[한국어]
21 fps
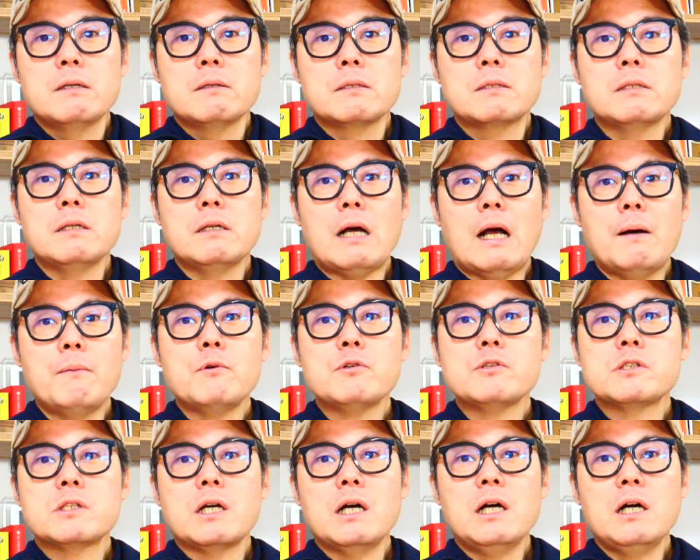그
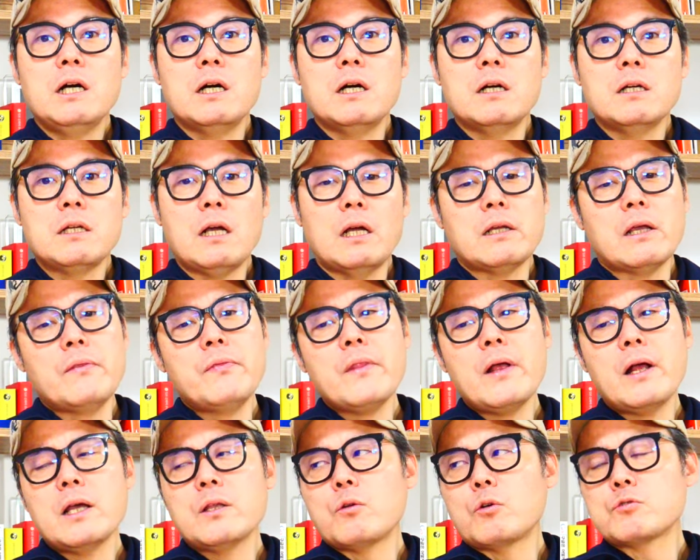아버지가 야
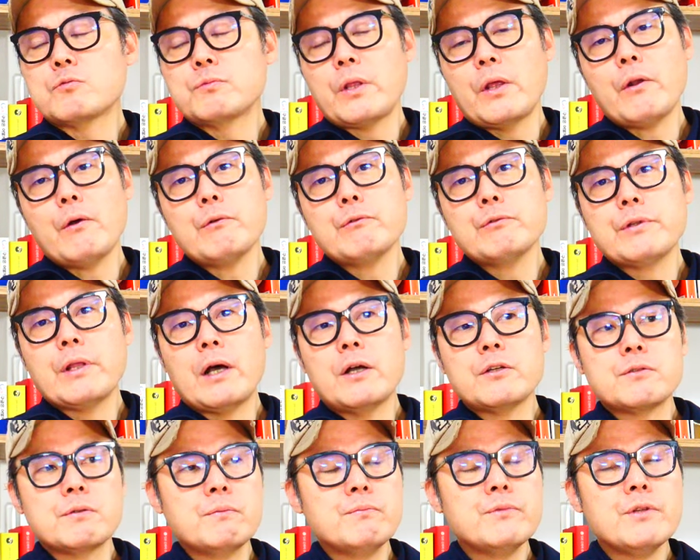옛날에 너 좀 때렸고 내가
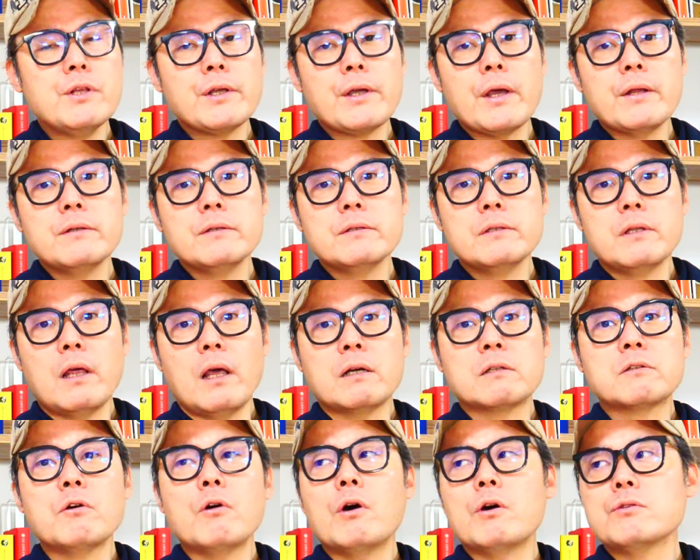좀 힘들게 했는데
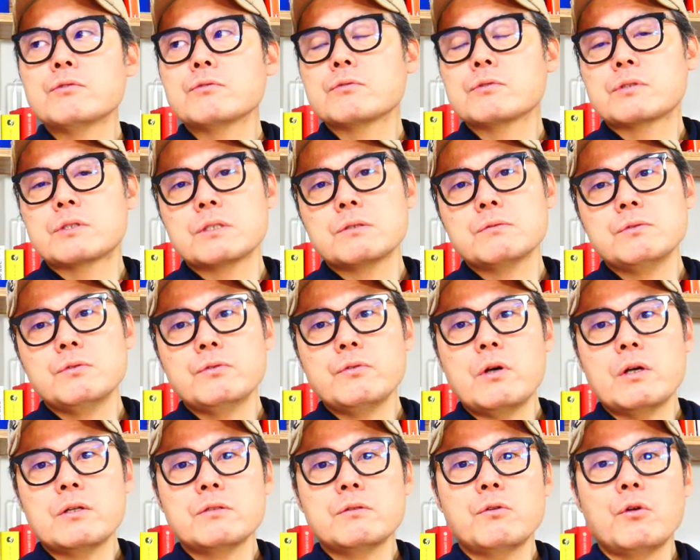그거 가지고 지금 이제
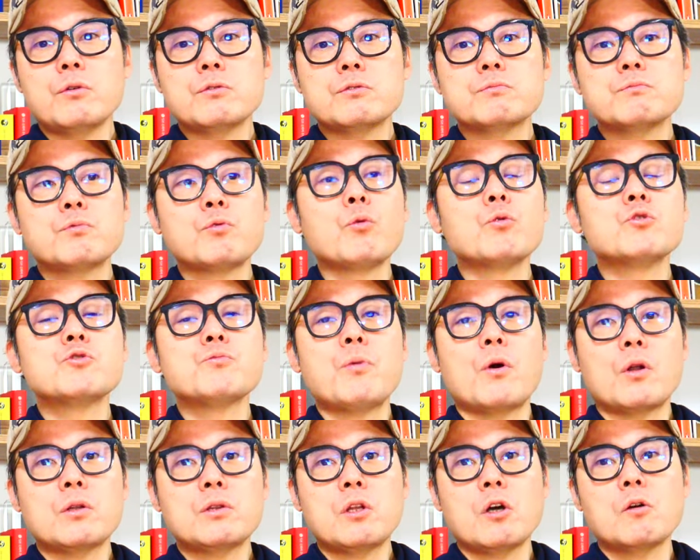와서 너 좀 돈 좀
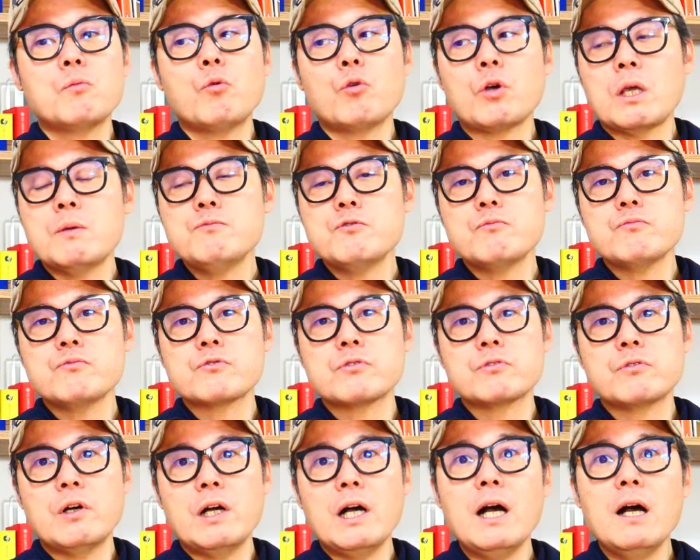벌었다고 목에 힘 좀
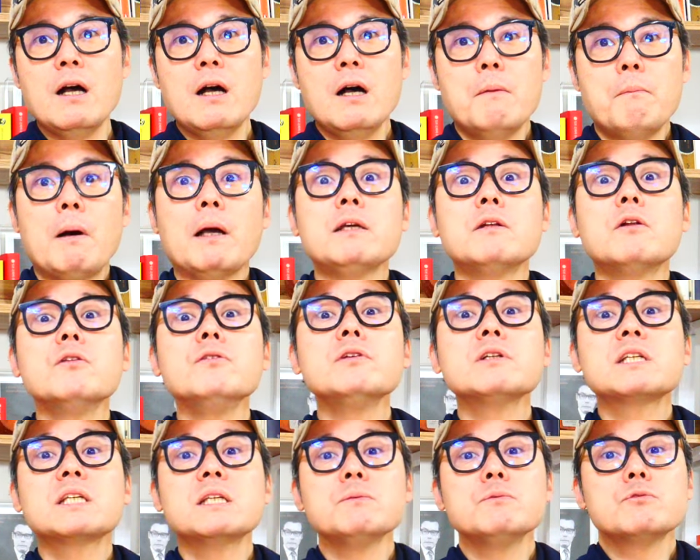주는 거야? 막 이런
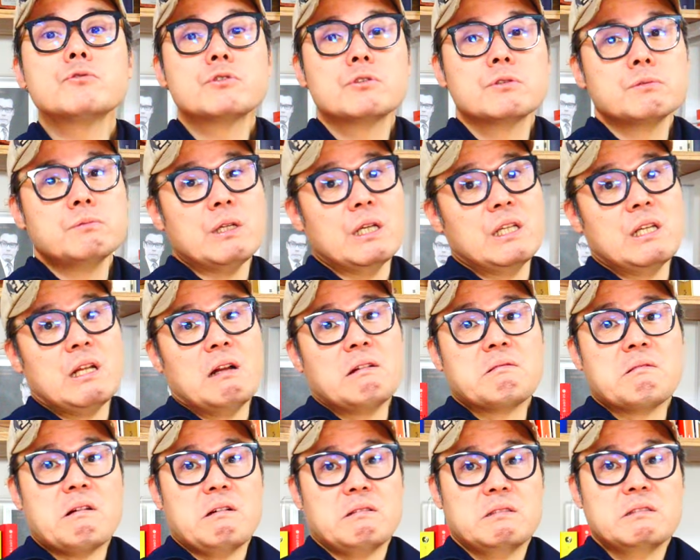느낌으로 지금
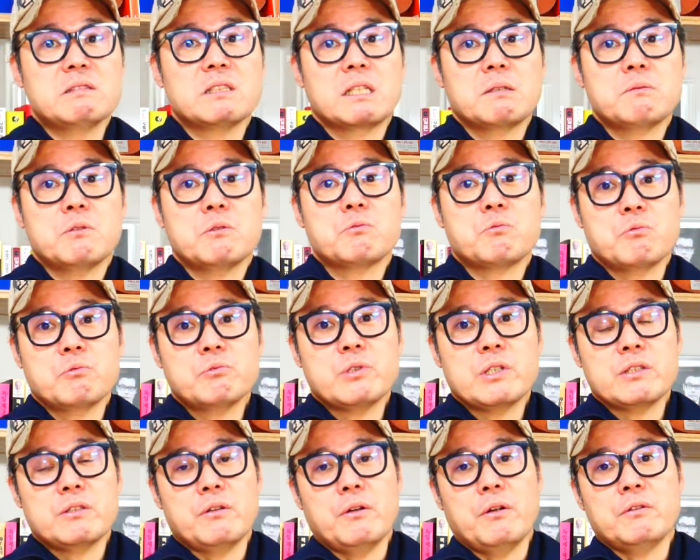얘기하는 것 같은 느낌이 전
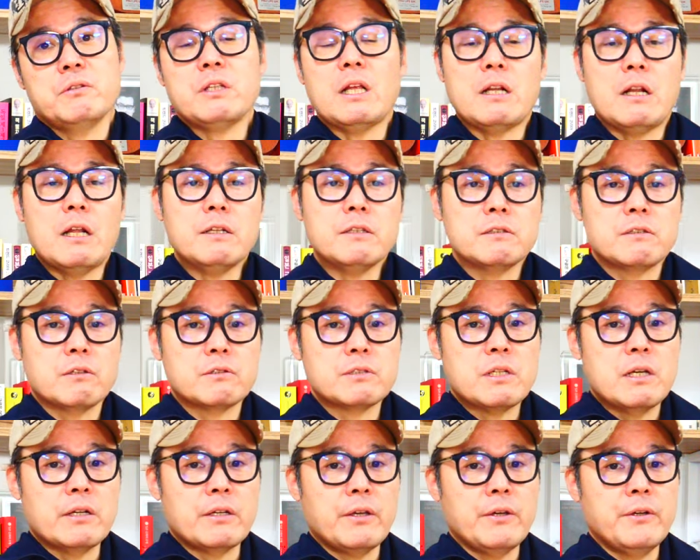솔직히 들어요. 근데 나는 그렇게
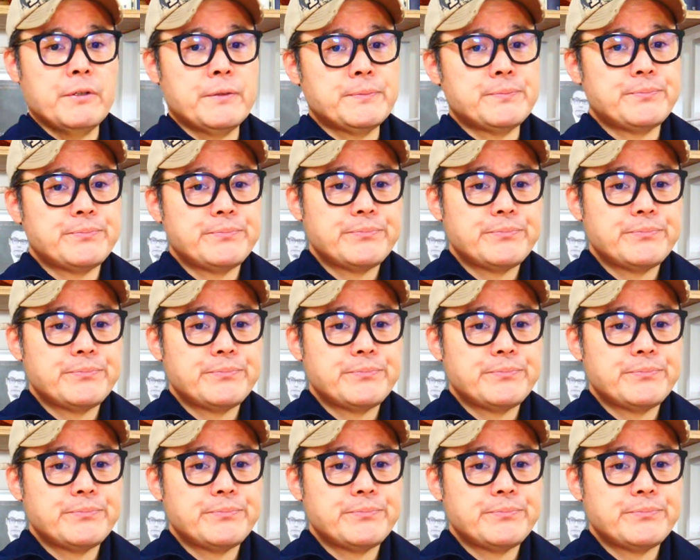생각해요.